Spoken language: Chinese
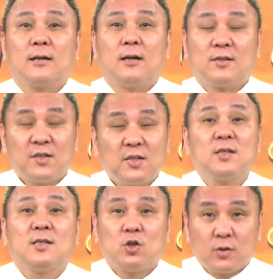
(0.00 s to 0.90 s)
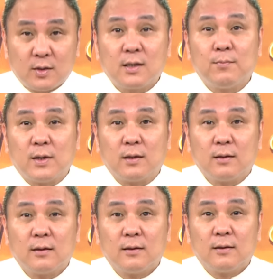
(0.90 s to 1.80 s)
可是事实就是证明，
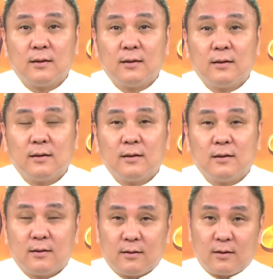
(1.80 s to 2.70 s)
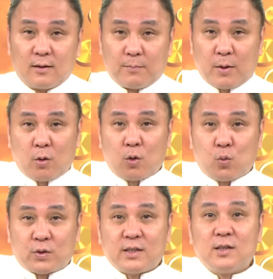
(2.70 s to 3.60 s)
美国
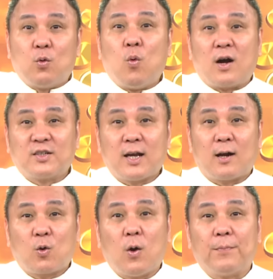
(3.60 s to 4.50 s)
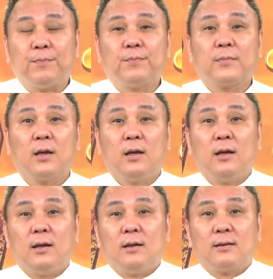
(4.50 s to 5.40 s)
股市往下灌，
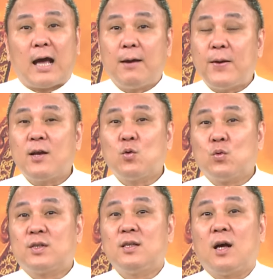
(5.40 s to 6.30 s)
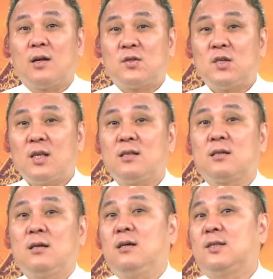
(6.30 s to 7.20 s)
台北股市啊，今天
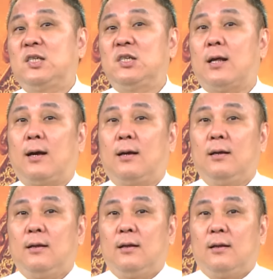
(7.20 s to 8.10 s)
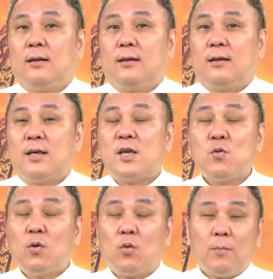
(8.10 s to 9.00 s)
是客气啊，因
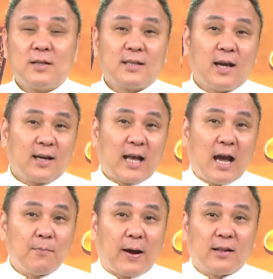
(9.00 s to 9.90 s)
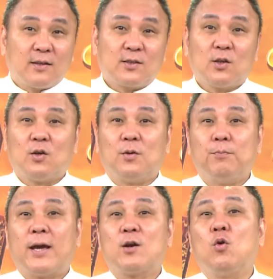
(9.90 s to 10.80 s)
为我们在开盘的时候，
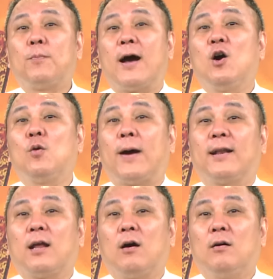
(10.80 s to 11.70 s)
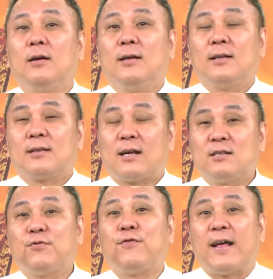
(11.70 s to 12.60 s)
美国盘后盘呢，它
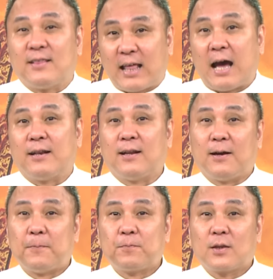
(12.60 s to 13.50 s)
是反弹呐，